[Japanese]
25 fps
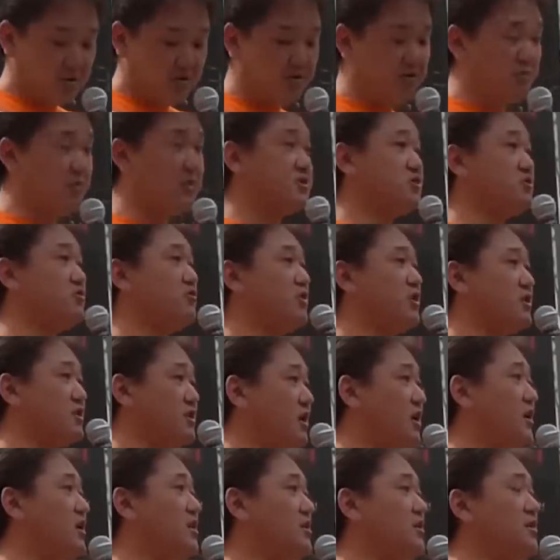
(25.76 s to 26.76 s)
リウマチの
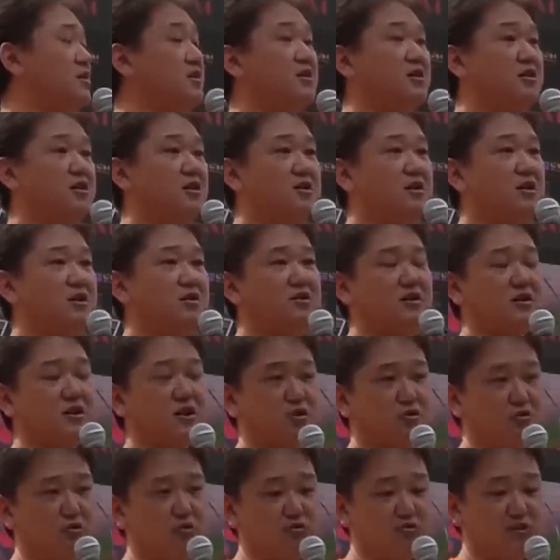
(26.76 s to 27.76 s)
方、そ
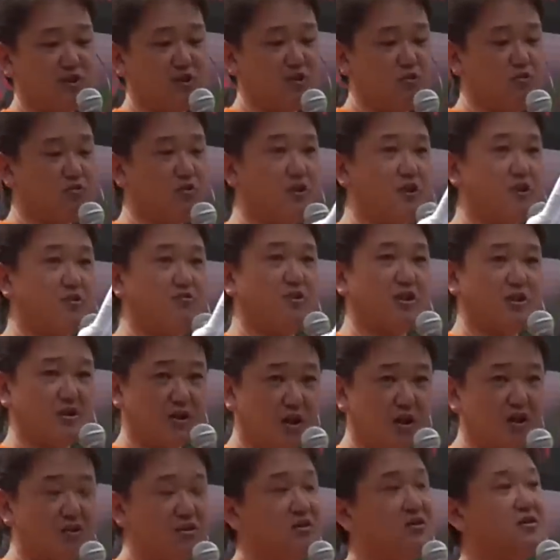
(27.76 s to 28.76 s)
れから透析を受けている
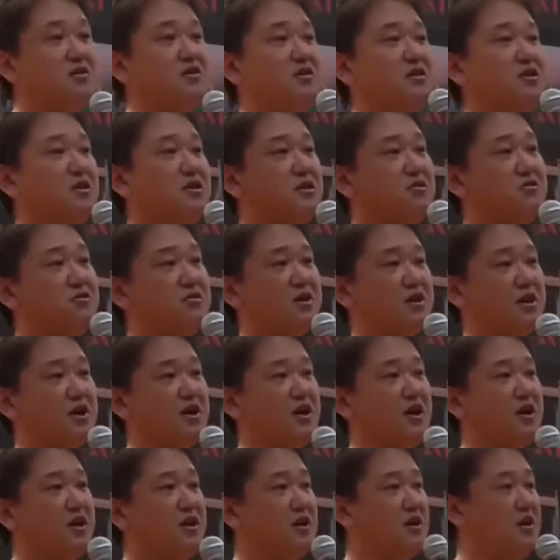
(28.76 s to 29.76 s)
方、それ
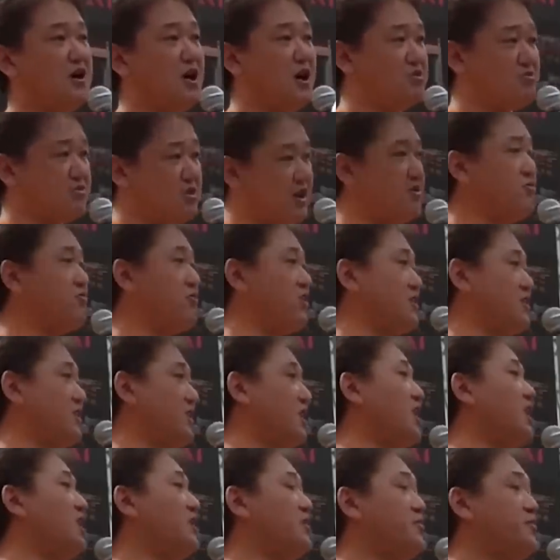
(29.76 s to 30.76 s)
からあるがんの
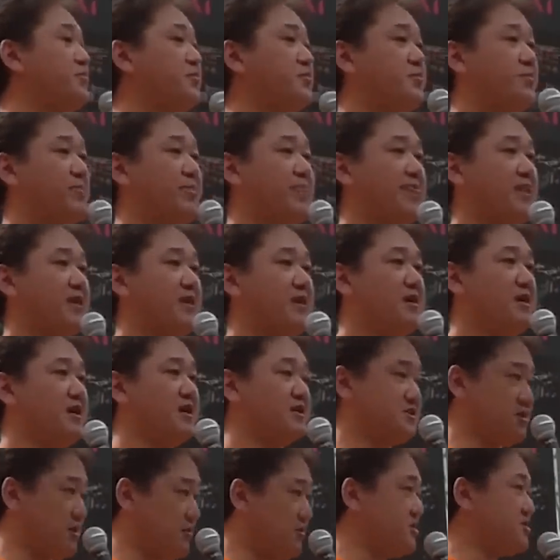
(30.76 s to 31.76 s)
方が
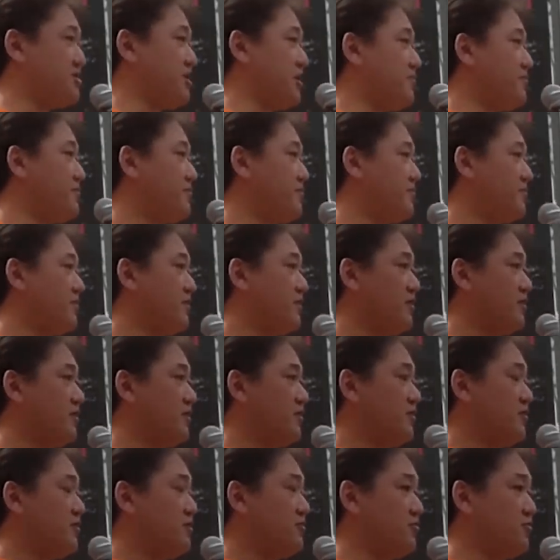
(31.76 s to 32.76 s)
いらっしゃいました。
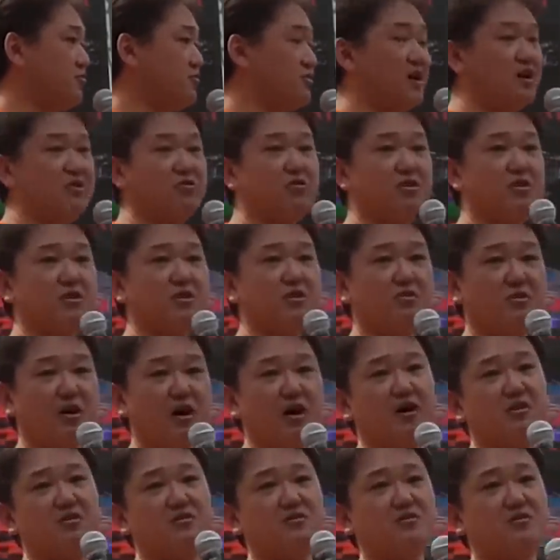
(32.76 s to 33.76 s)
そのがんの方
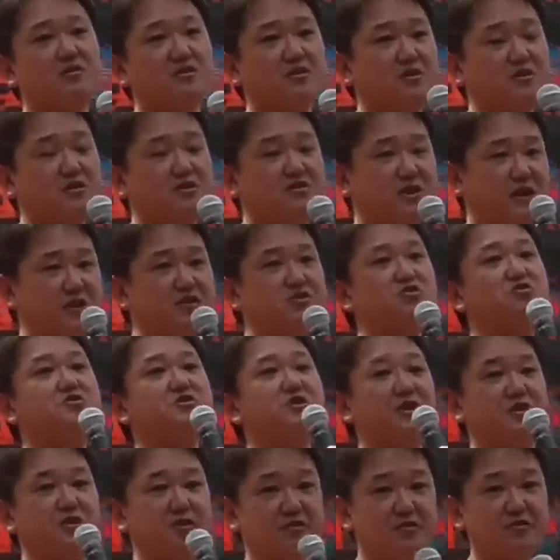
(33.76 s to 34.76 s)
はさん
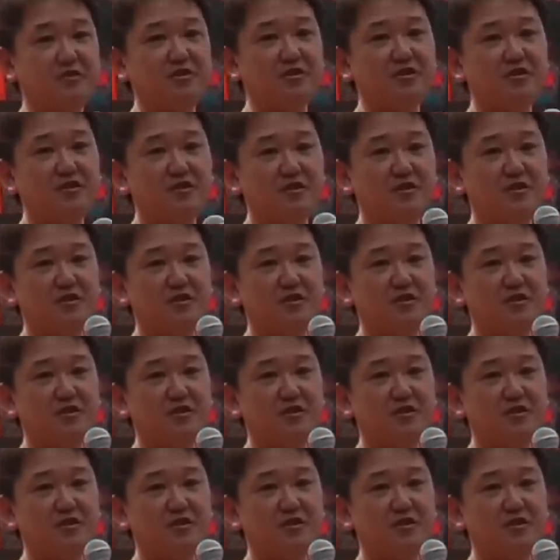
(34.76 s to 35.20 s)
じゅっさいです。